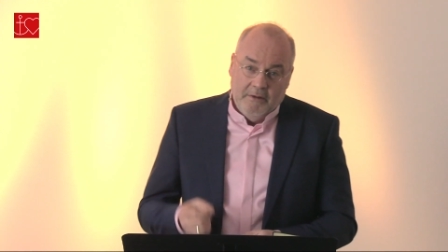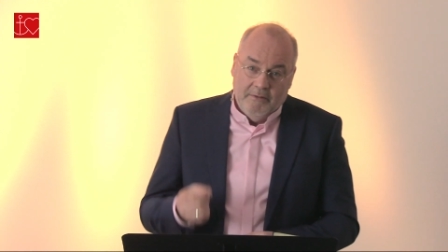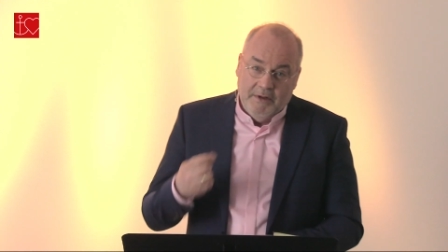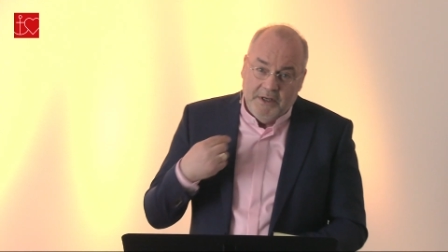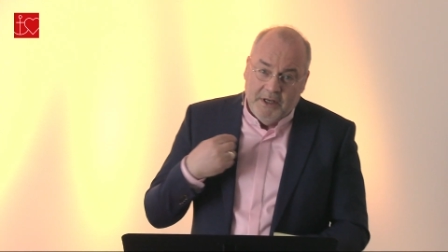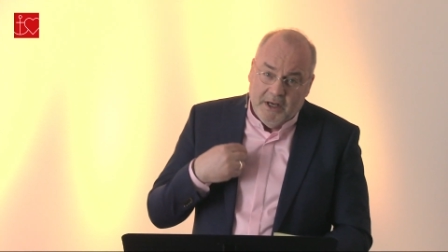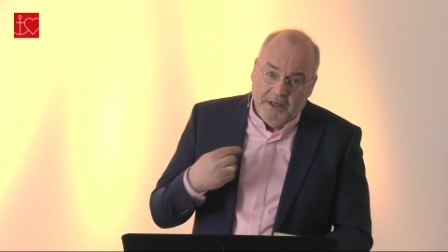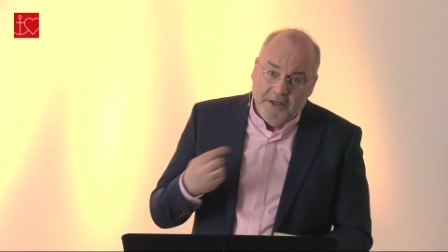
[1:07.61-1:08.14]

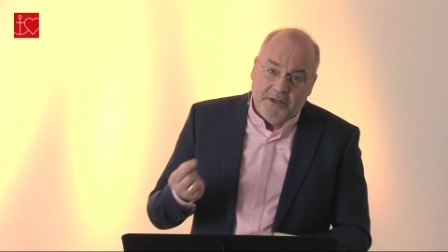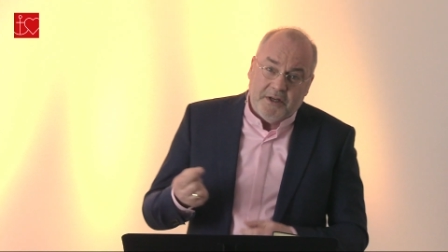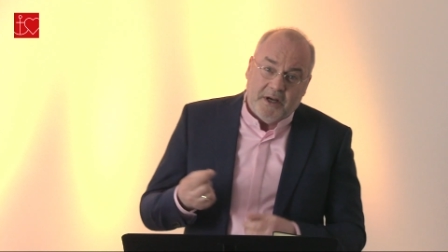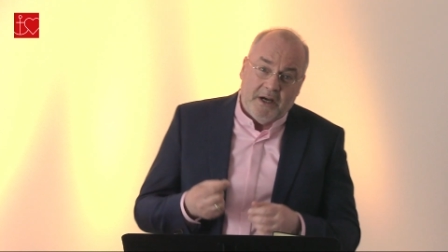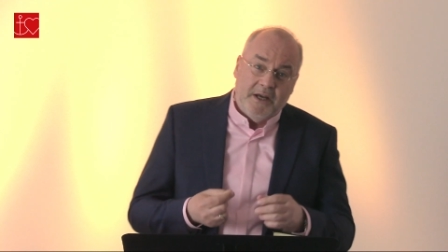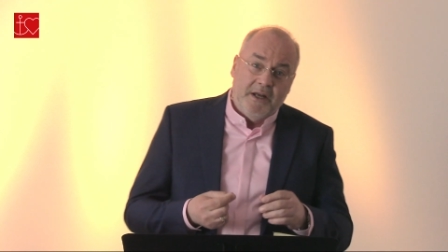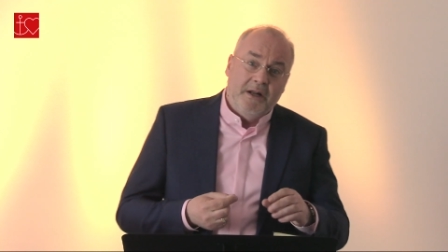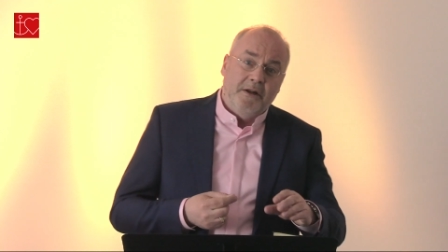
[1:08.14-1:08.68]
Wenn ein
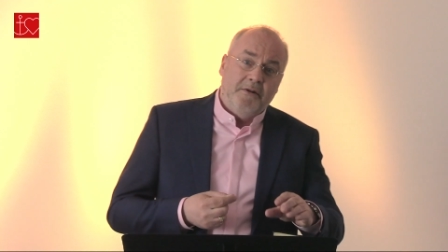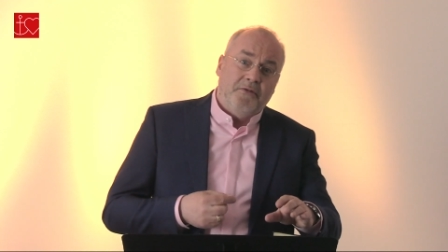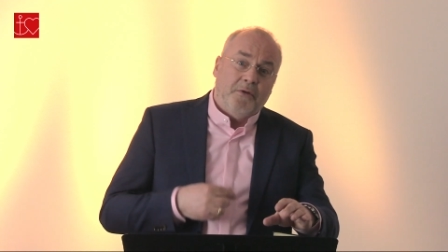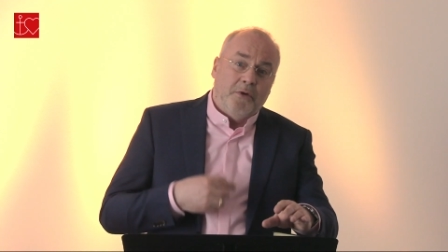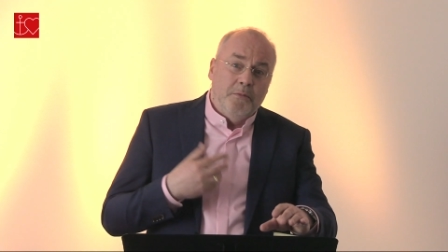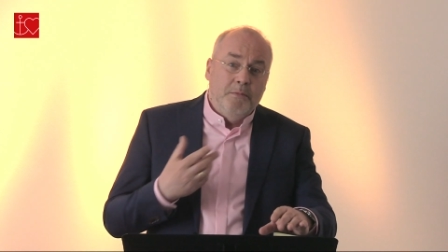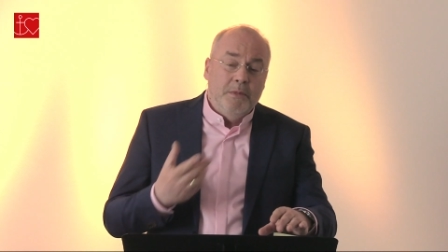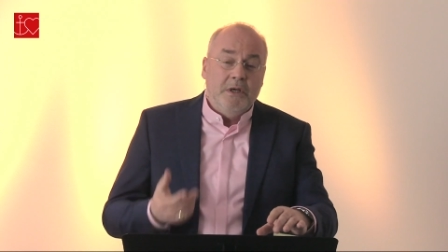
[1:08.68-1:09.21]
Teil
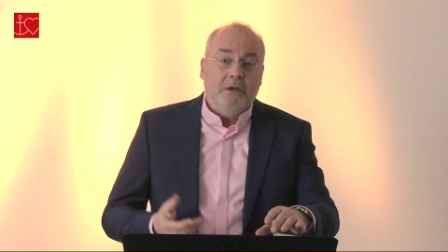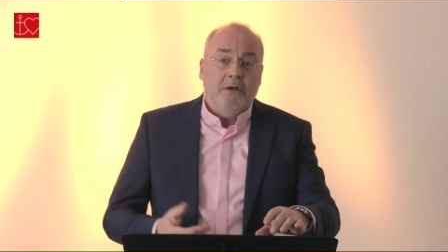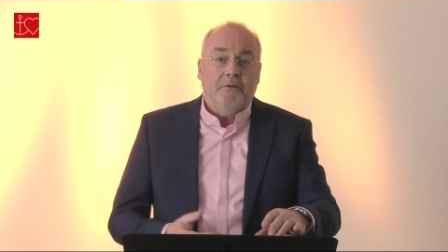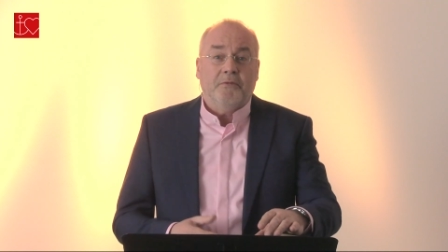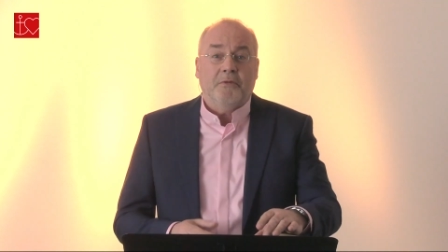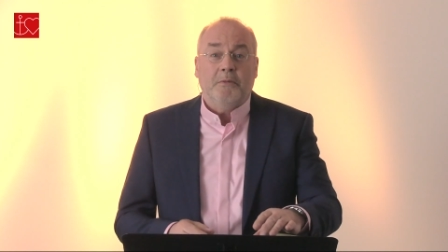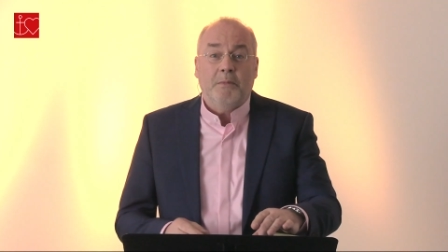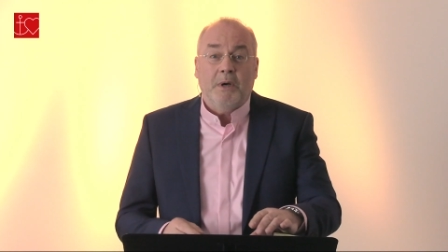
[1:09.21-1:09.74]
von
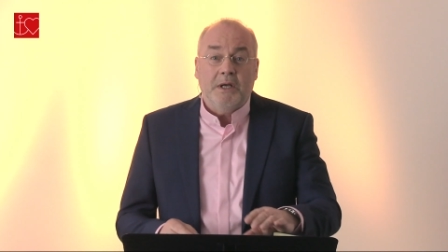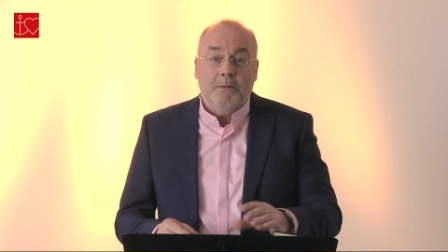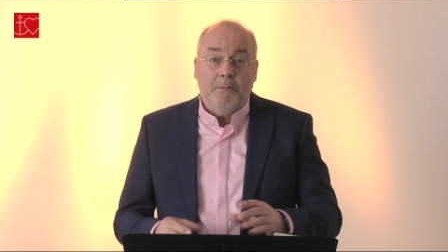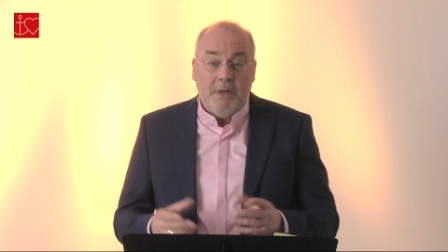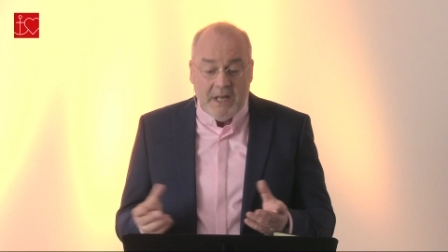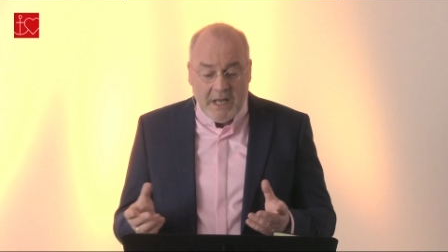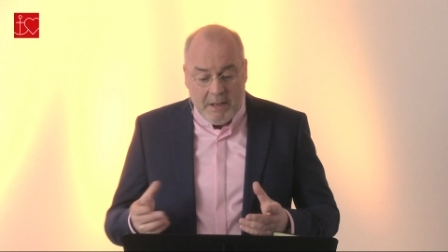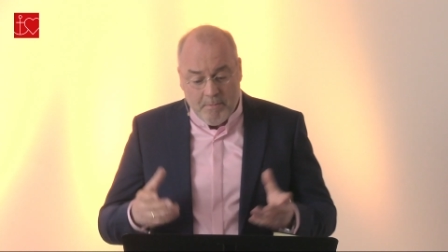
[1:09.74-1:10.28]
mir, von
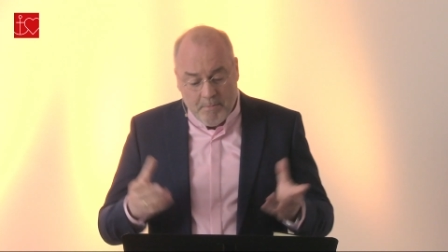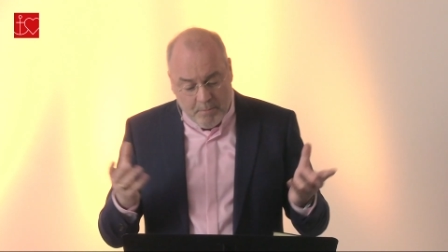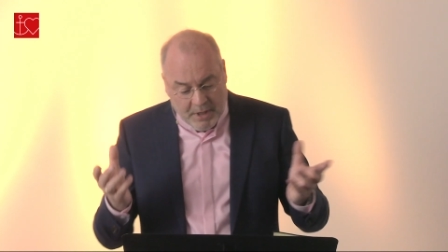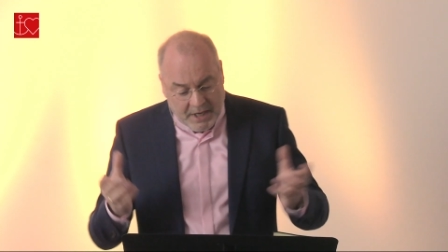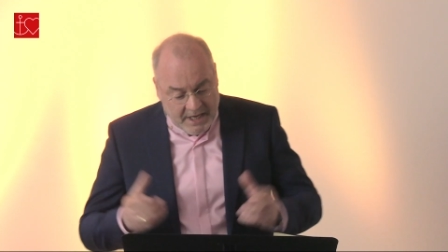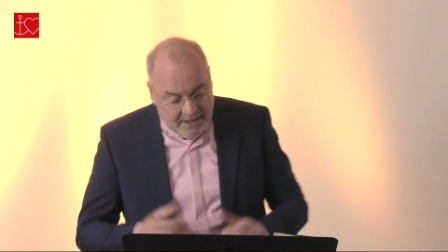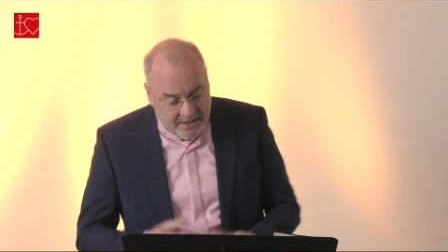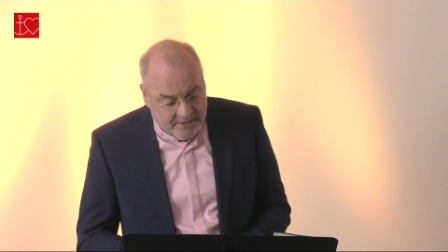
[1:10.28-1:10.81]
meinem Leben
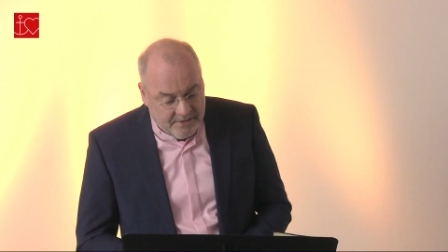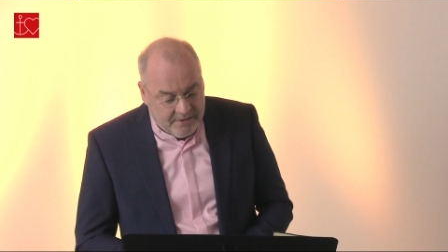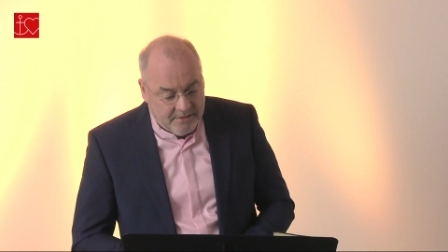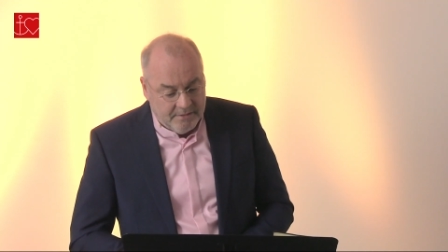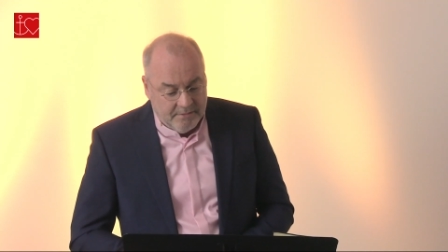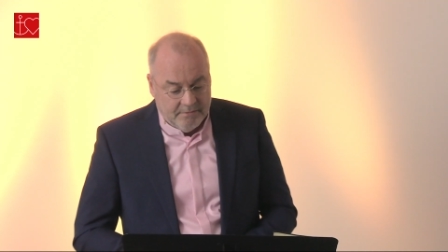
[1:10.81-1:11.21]
brennt,